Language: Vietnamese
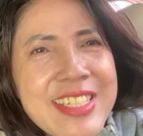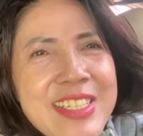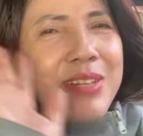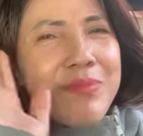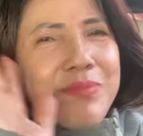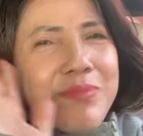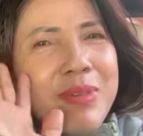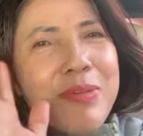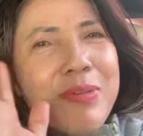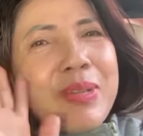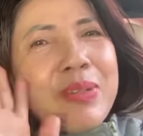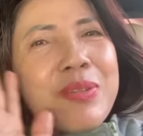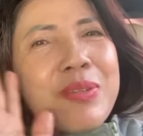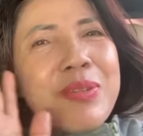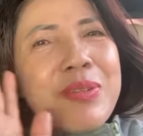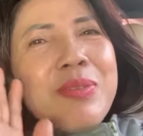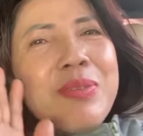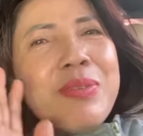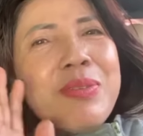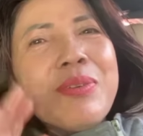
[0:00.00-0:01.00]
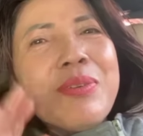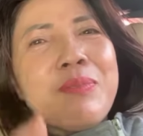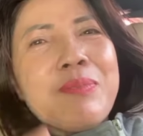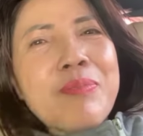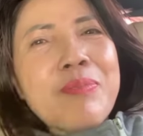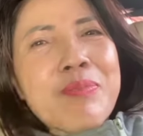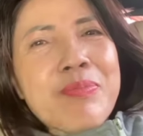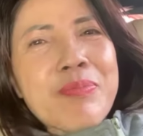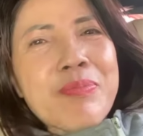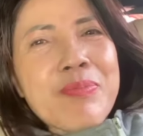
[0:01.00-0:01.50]
Vâng, bye bye Tuấn Vũ.
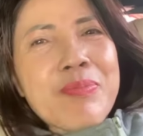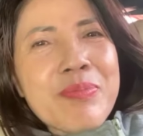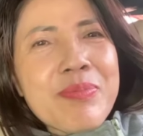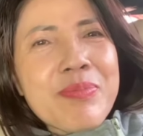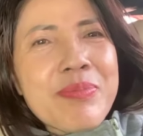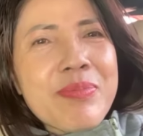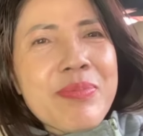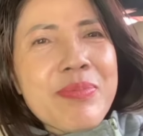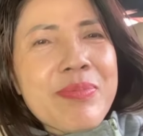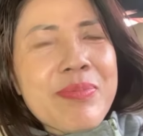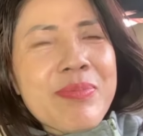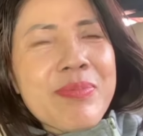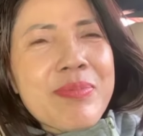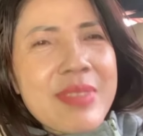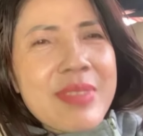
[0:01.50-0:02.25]
Dạ, dạ.